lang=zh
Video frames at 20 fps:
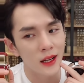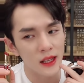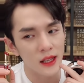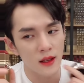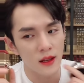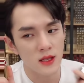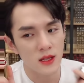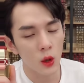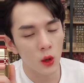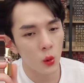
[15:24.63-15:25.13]

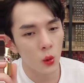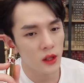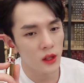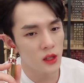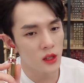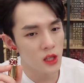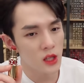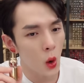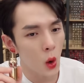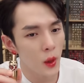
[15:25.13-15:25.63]
颜色
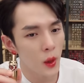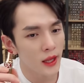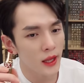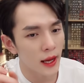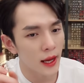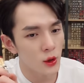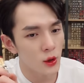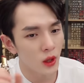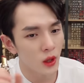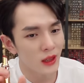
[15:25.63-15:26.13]
会稍微的
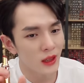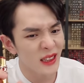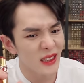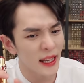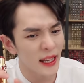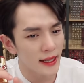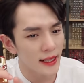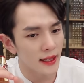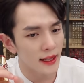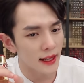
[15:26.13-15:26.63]
来说
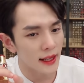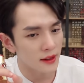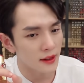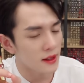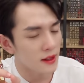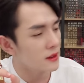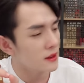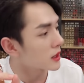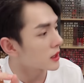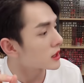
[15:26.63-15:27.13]
内敛
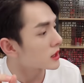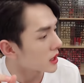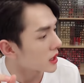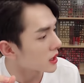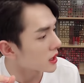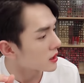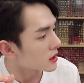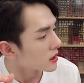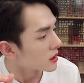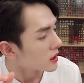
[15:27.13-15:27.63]
一点
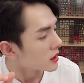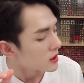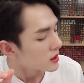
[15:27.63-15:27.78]
点，